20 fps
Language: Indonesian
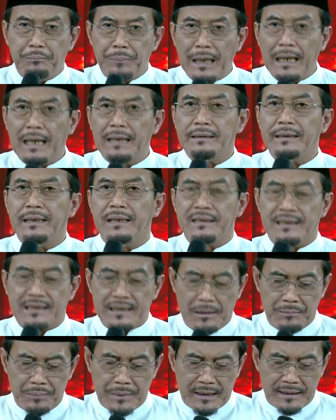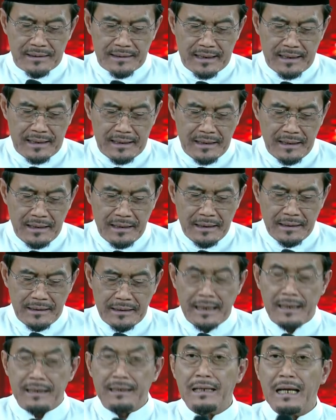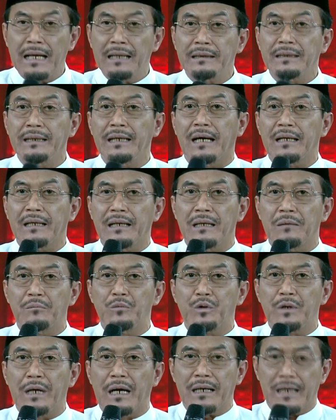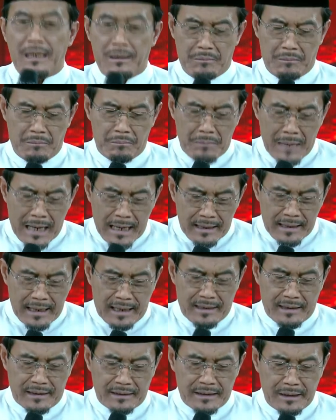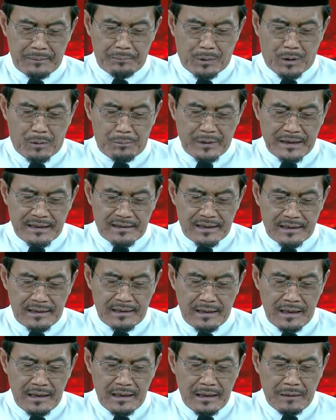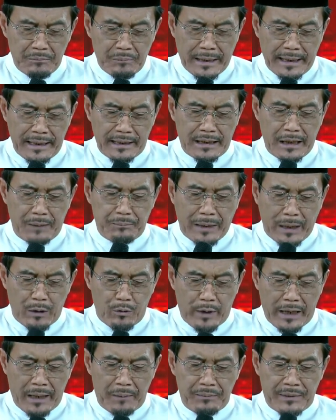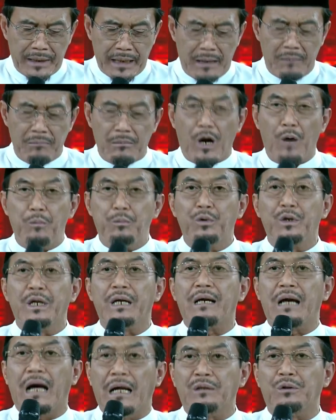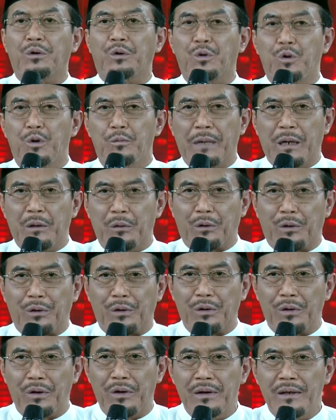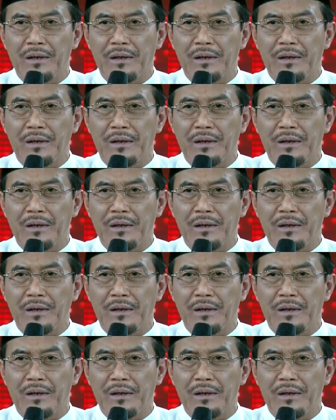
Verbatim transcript: pelatihan siap kerja dan nanti anak-anak muda akan magang di provinsi baik di BUMD maupun di kantor gubernur.